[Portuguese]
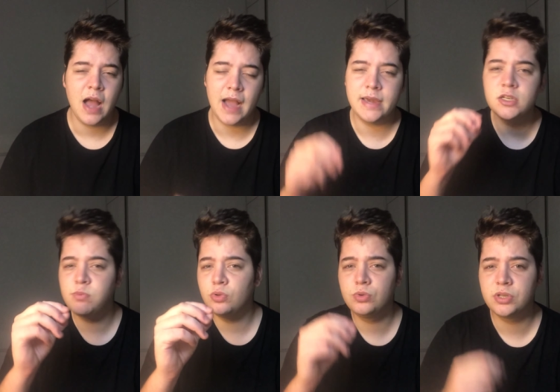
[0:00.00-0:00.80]
Aqueles
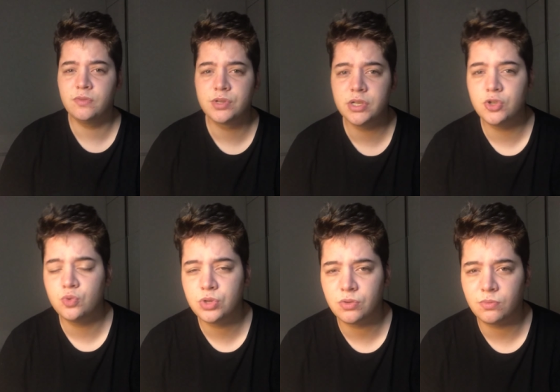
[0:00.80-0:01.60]
produtos que vocês
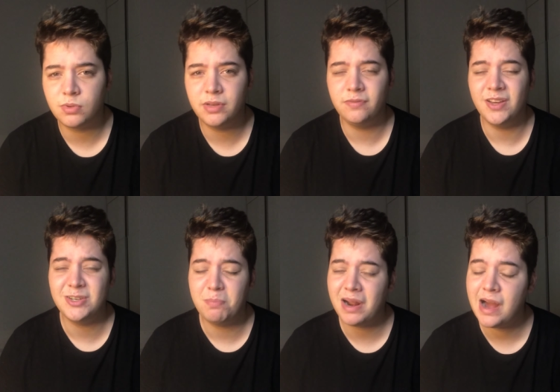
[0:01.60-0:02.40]
usam, que
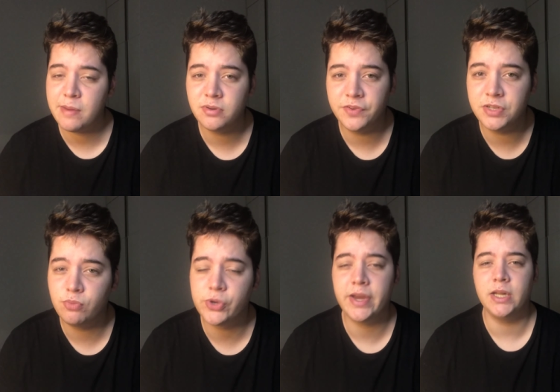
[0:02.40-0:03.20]
vendem pra caramba no
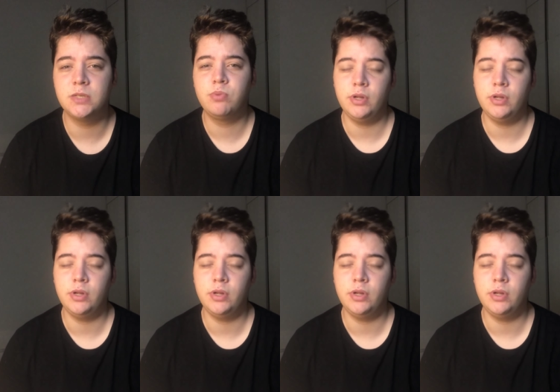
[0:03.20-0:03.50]
Facebook Ads,